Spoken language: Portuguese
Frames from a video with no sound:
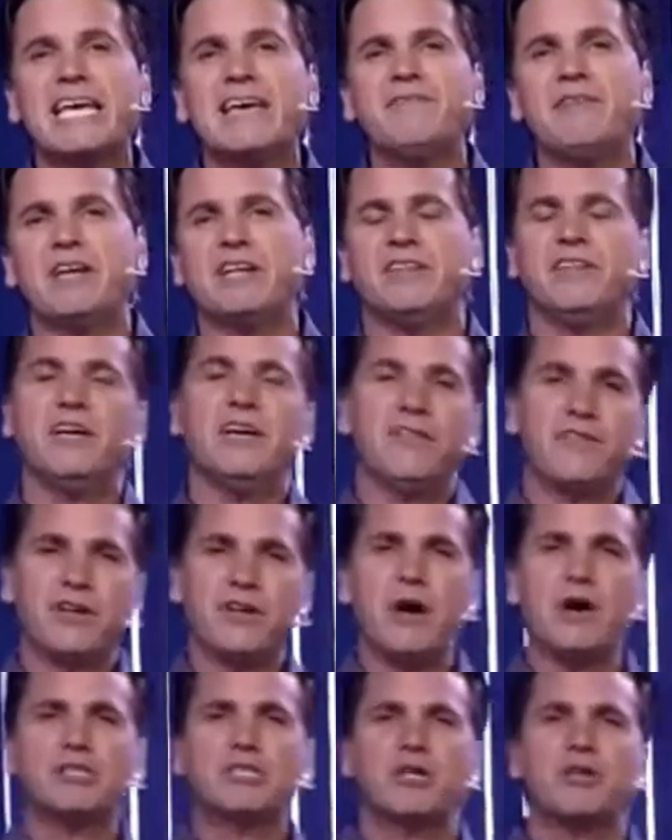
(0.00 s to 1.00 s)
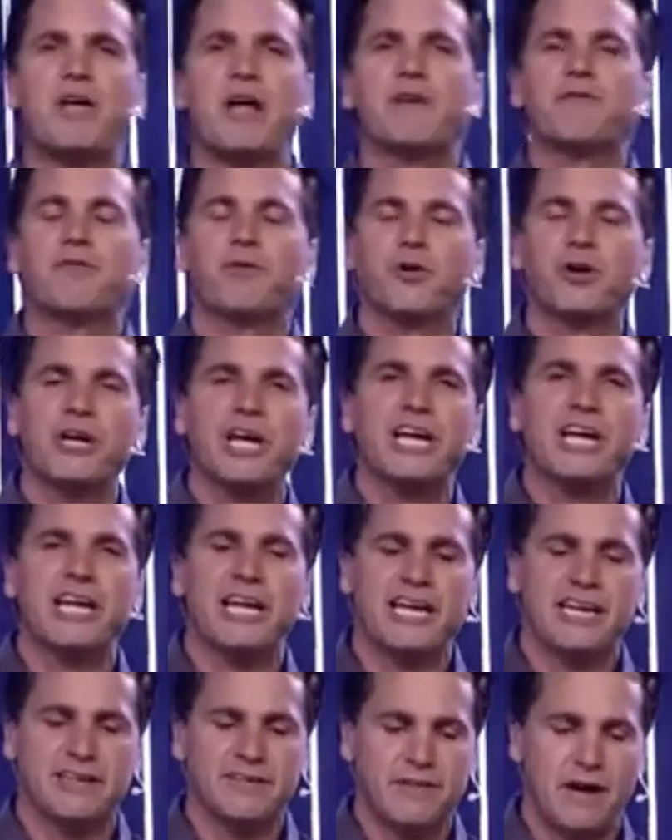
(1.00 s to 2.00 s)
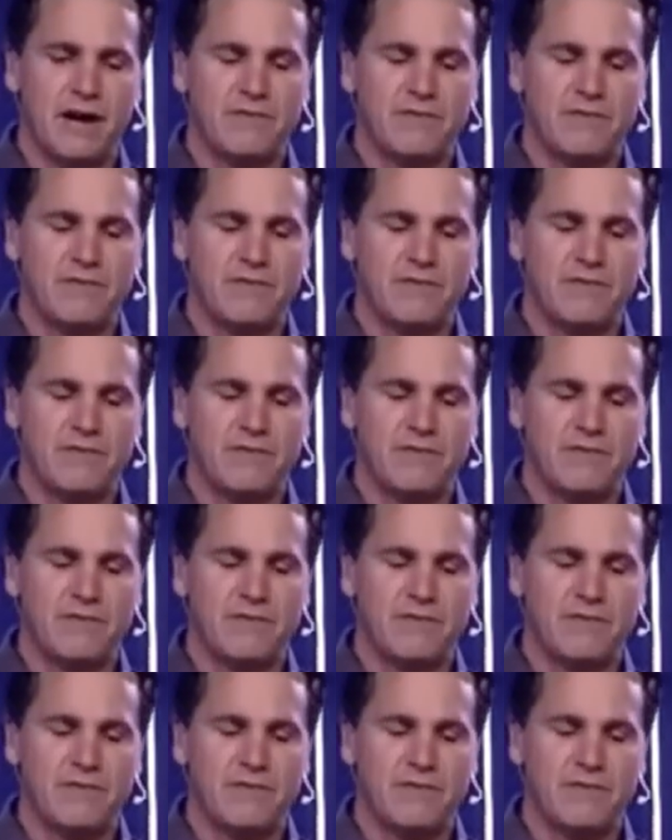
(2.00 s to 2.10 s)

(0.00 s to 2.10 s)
o, e nós vemos aqui no 1